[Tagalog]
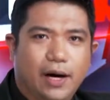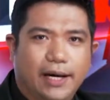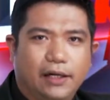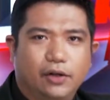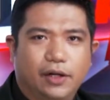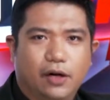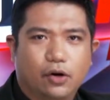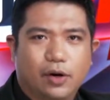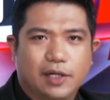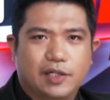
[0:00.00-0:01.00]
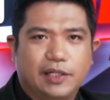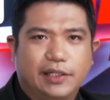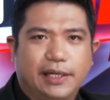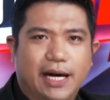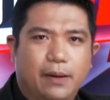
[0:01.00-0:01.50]
Dohailo ng Roa
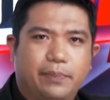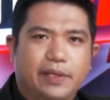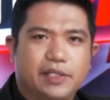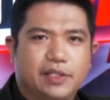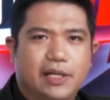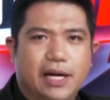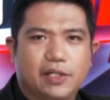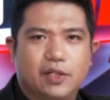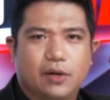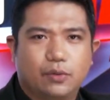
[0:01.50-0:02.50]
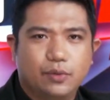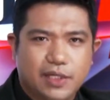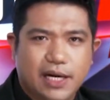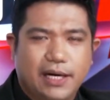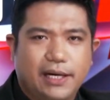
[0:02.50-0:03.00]
City Capiz dahil sa
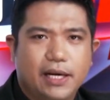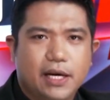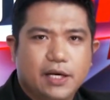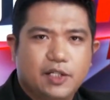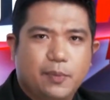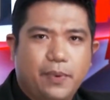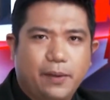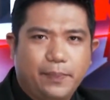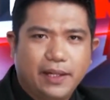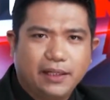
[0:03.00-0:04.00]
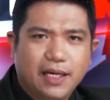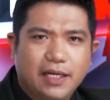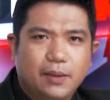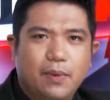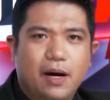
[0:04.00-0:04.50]
husay sa
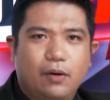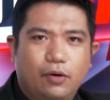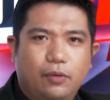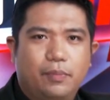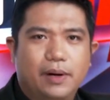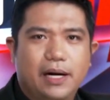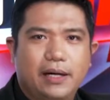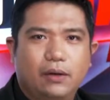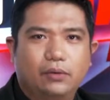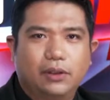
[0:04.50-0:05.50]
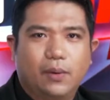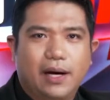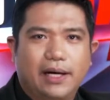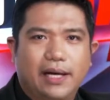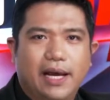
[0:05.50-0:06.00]
pagpinta ng mga obra na kung
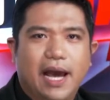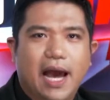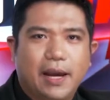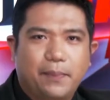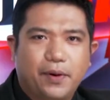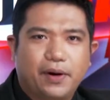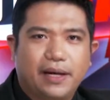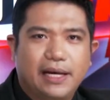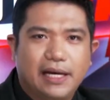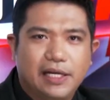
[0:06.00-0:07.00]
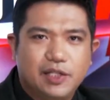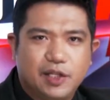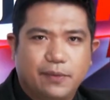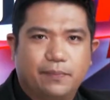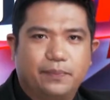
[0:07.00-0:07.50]
tawagin ay
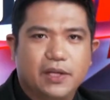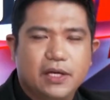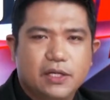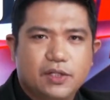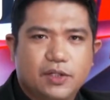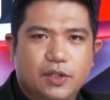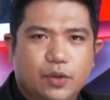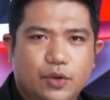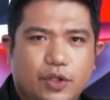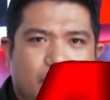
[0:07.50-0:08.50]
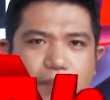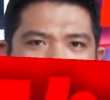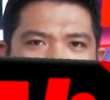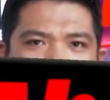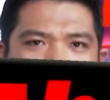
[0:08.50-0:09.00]
hyperrealism. Sa social
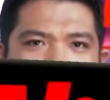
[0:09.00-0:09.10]
media,